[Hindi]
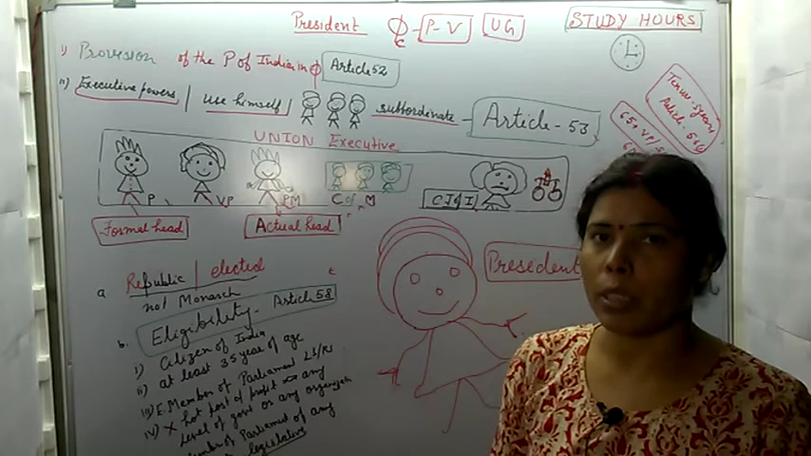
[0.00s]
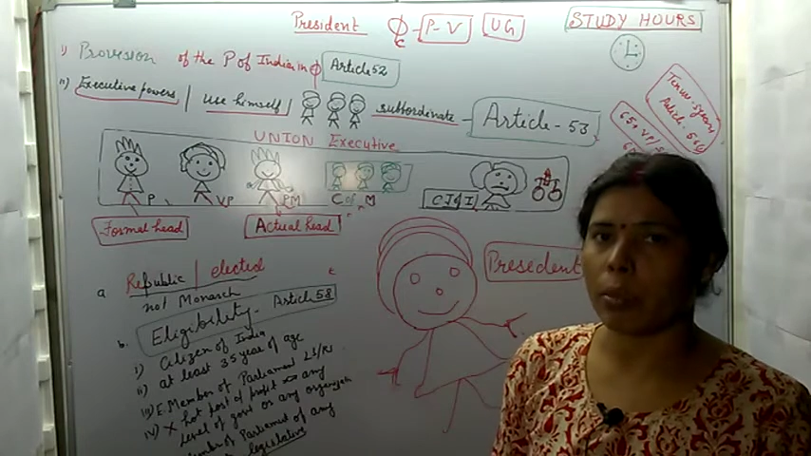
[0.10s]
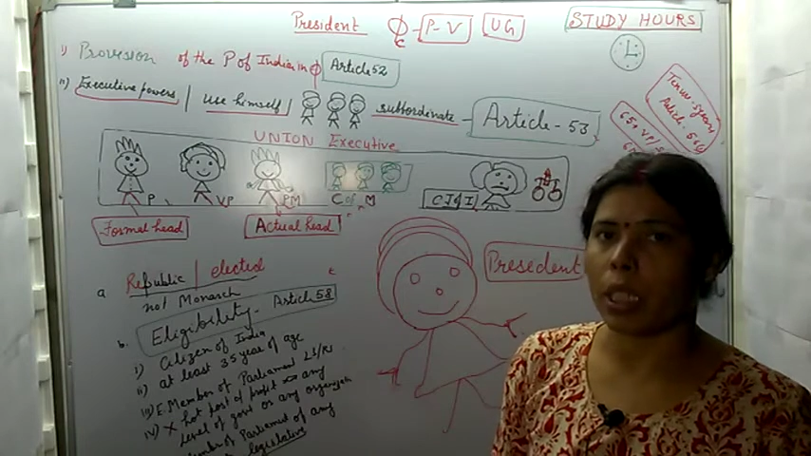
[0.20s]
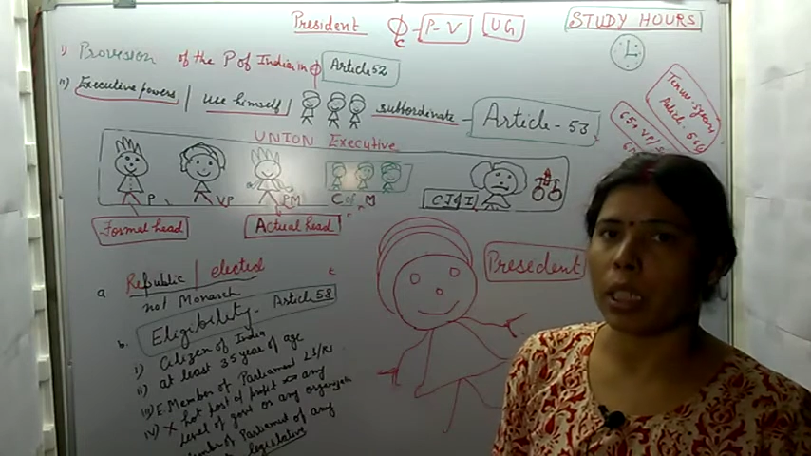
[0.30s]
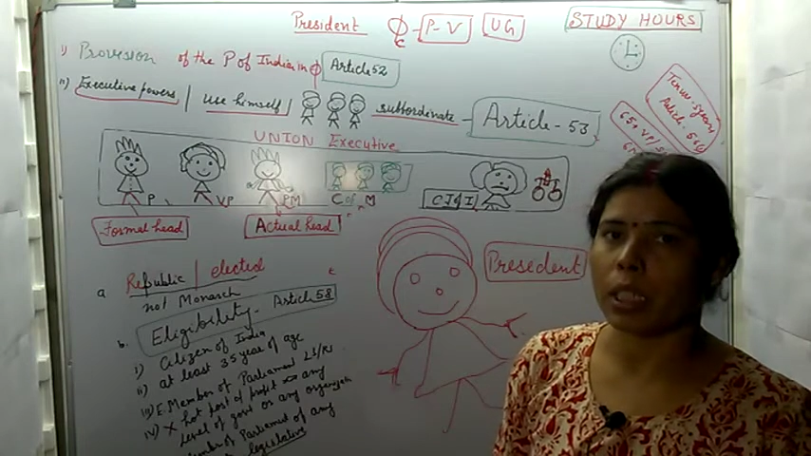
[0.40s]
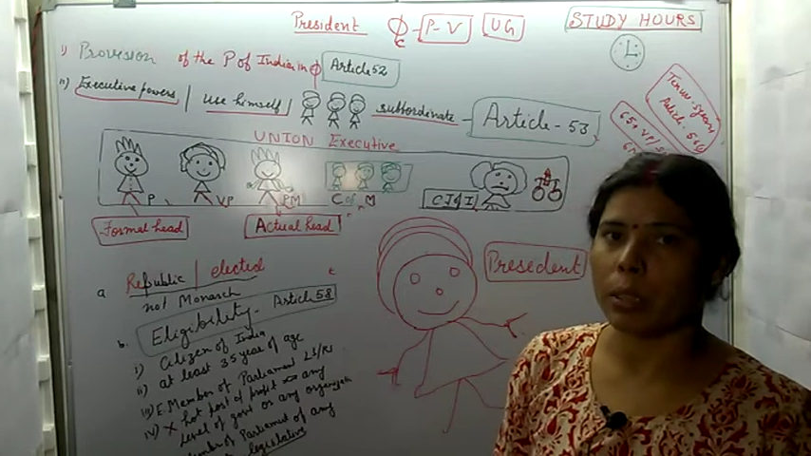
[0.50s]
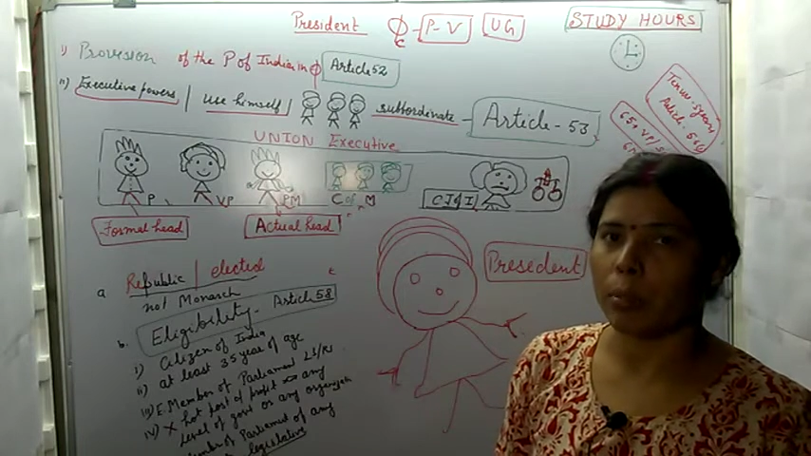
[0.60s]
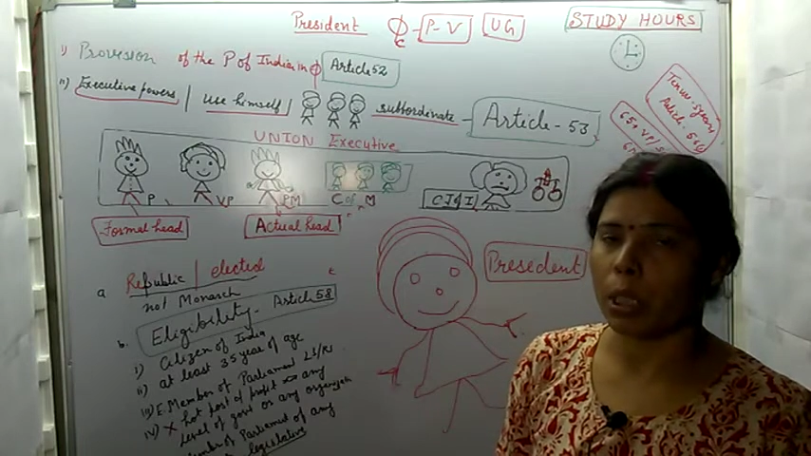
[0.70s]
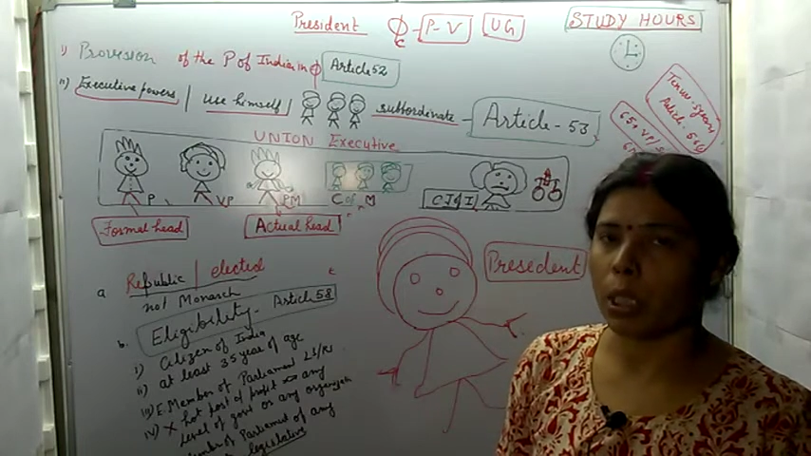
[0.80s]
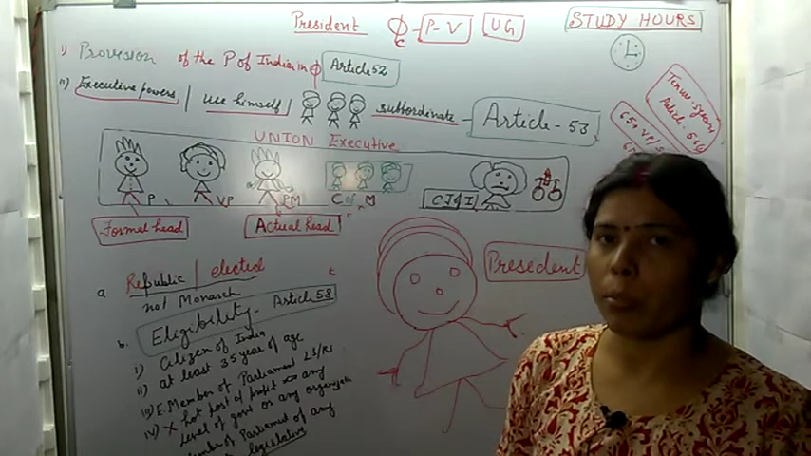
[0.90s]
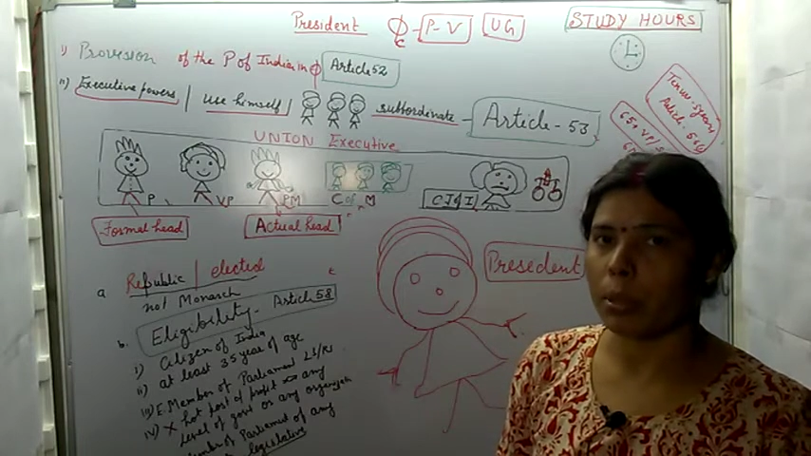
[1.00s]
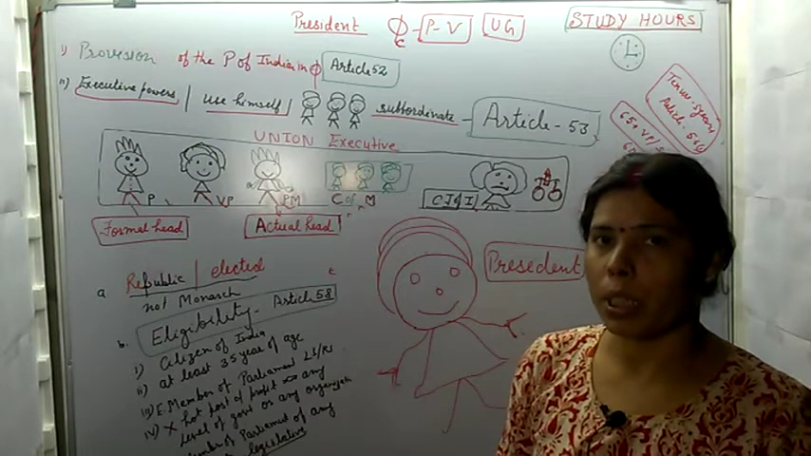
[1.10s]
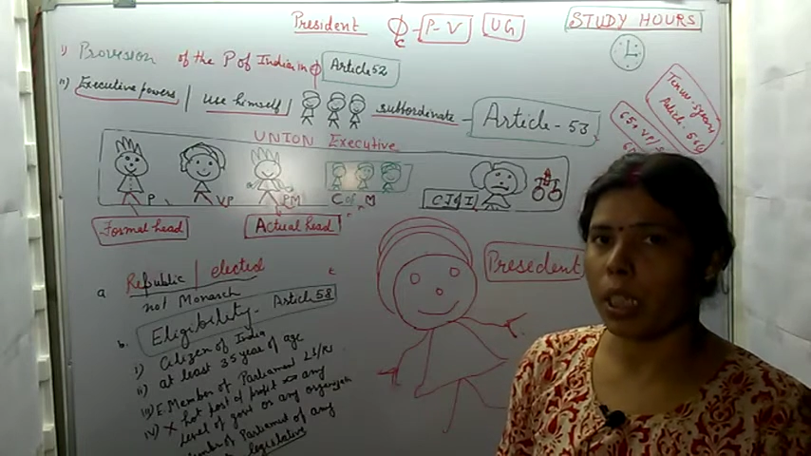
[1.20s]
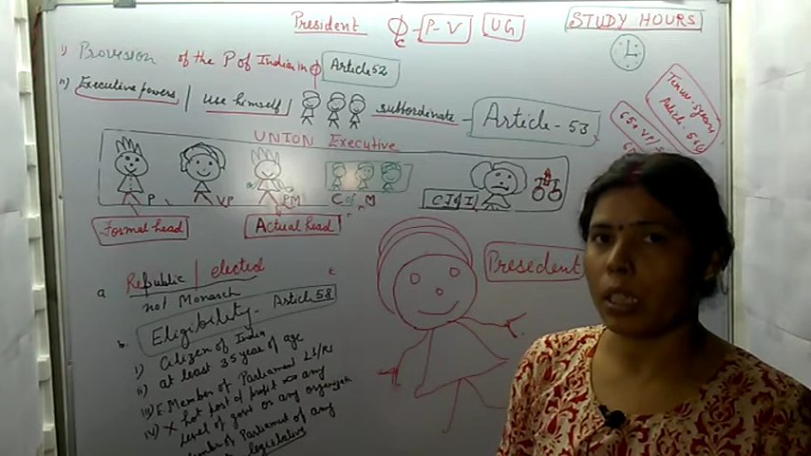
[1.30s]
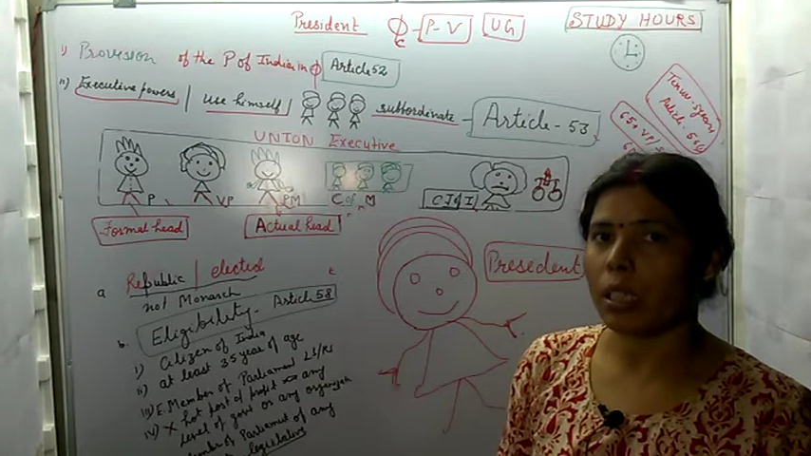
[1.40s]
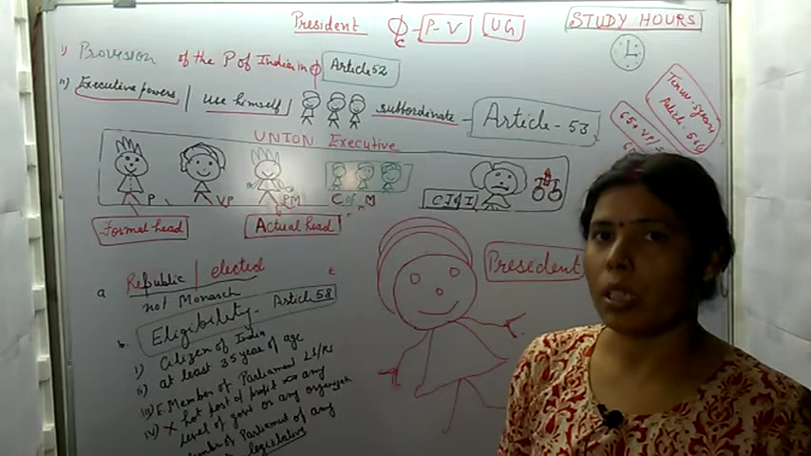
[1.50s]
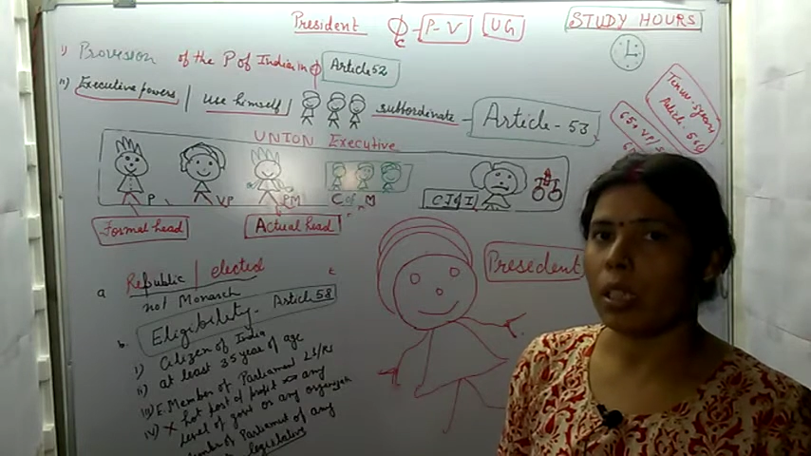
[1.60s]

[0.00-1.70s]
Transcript: हमारा एक लंबा टॉपिक है